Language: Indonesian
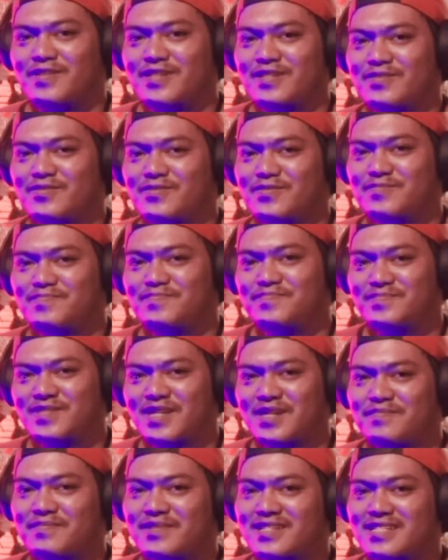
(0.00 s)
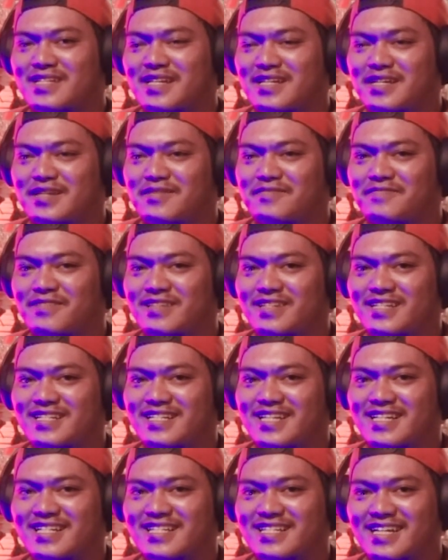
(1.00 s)
Assalamualaikum, nama saya
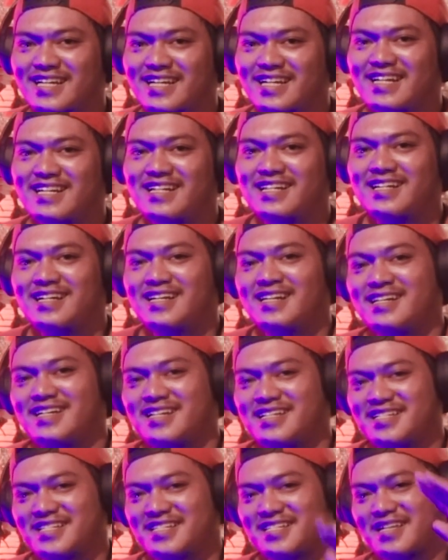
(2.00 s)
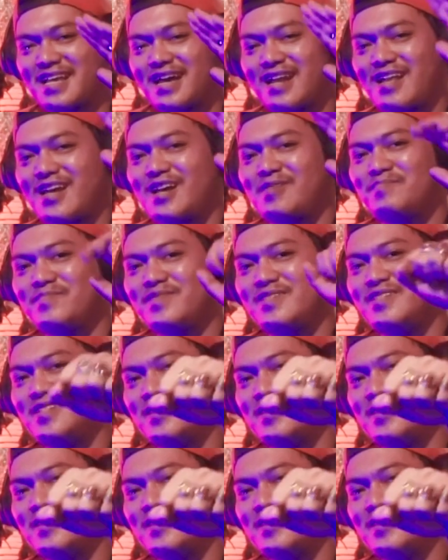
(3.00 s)
Ferdianta Salam